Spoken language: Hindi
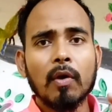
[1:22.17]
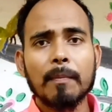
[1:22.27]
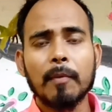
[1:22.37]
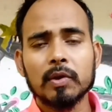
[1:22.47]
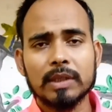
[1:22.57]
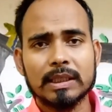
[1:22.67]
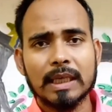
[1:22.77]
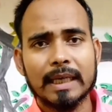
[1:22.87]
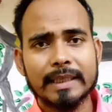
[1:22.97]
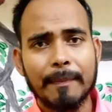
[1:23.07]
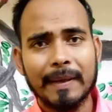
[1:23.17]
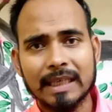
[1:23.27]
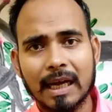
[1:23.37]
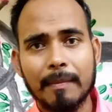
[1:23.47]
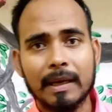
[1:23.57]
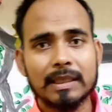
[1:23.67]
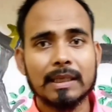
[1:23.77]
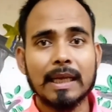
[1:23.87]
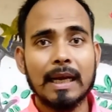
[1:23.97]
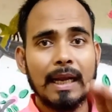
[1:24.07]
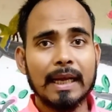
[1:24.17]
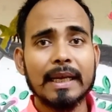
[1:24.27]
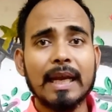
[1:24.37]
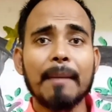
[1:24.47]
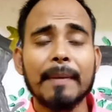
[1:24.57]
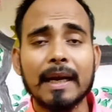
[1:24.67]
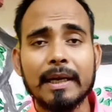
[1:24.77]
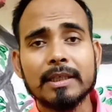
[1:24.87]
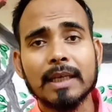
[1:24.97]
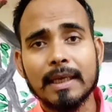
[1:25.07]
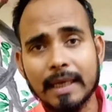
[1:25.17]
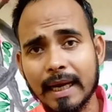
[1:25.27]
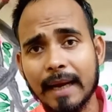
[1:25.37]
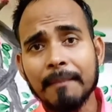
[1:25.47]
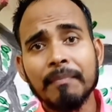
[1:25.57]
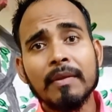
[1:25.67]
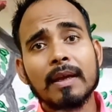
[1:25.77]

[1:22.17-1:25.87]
और बहुत ही अच्छा खासा पैसा कमा सकते हैं लेकिन यहाँ पे कंडीशन ये है